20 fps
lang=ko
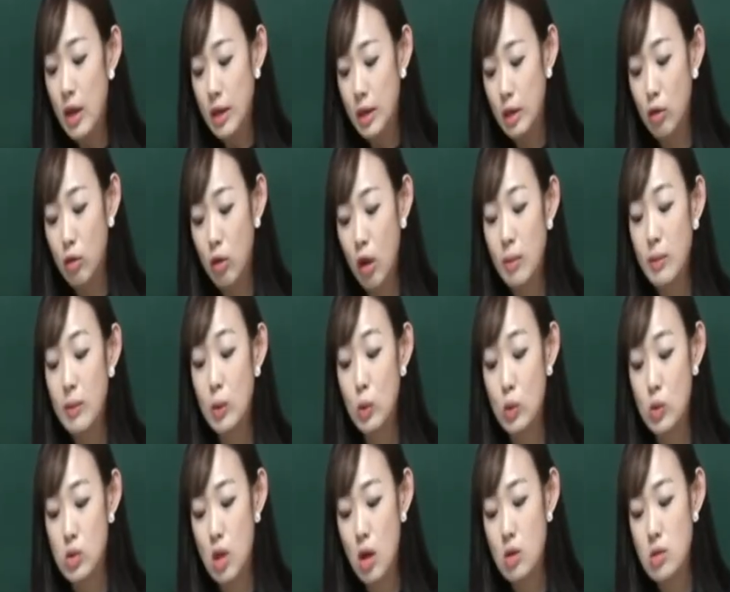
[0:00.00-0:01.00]
이렇게
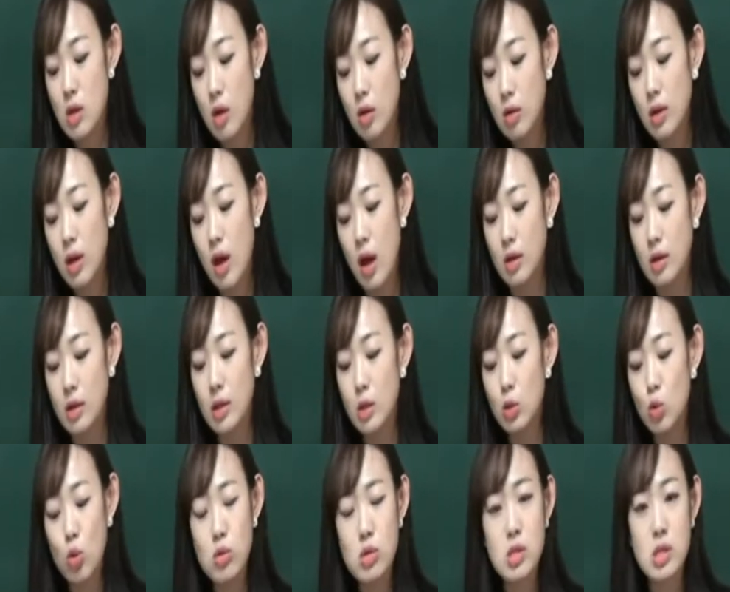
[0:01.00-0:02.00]
함으로써 성리학의
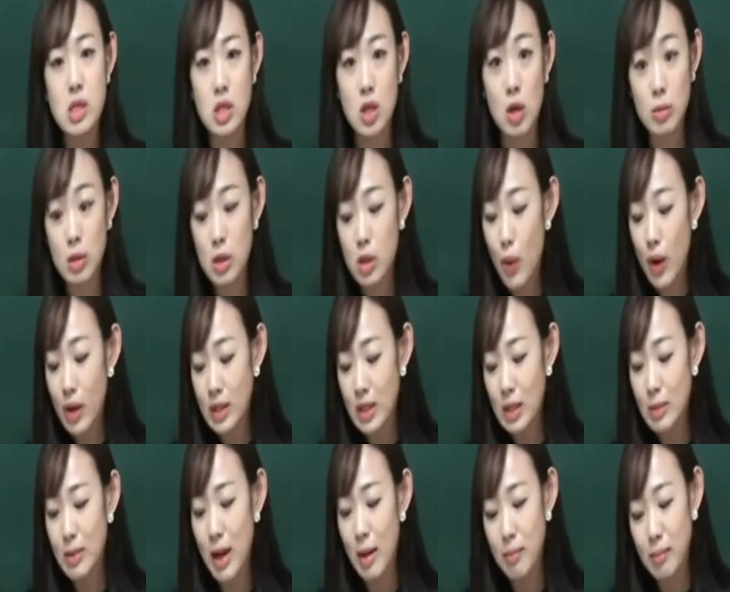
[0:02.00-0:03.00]
통치 이념을
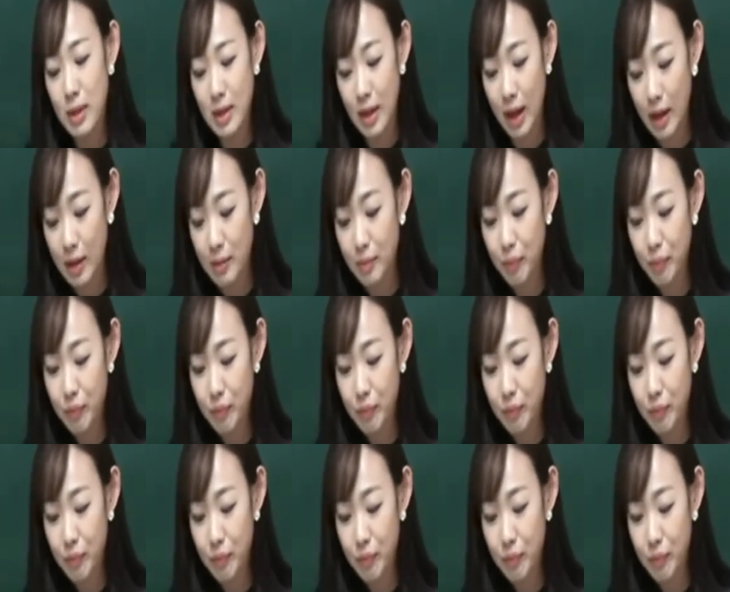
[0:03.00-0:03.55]
확립을 합니다.